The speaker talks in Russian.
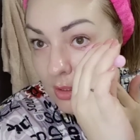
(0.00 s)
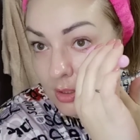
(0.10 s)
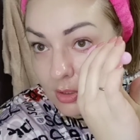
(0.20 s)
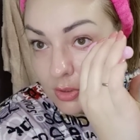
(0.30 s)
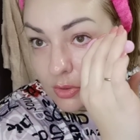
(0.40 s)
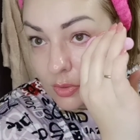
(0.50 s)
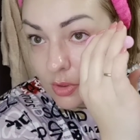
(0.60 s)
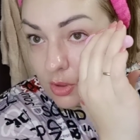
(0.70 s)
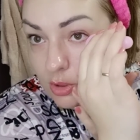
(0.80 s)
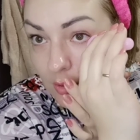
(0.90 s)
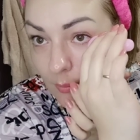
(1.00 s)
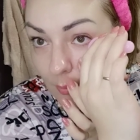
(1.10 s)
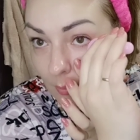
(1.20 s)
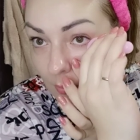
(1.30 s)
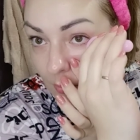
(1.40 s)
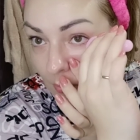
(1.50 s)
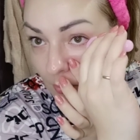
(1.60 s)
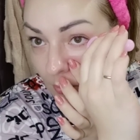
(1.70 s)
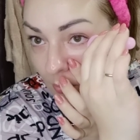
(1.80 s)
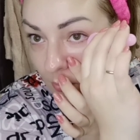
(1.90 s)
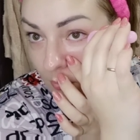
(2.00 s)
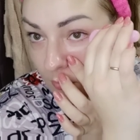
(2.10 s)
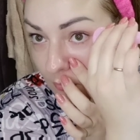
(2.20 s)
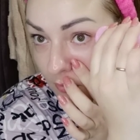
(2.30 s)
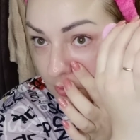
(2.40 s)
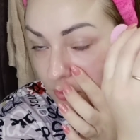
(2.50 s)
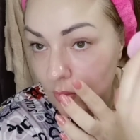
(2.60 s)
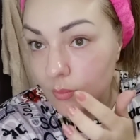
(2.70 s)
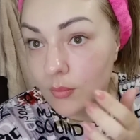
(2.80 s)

и тихонечко ведем.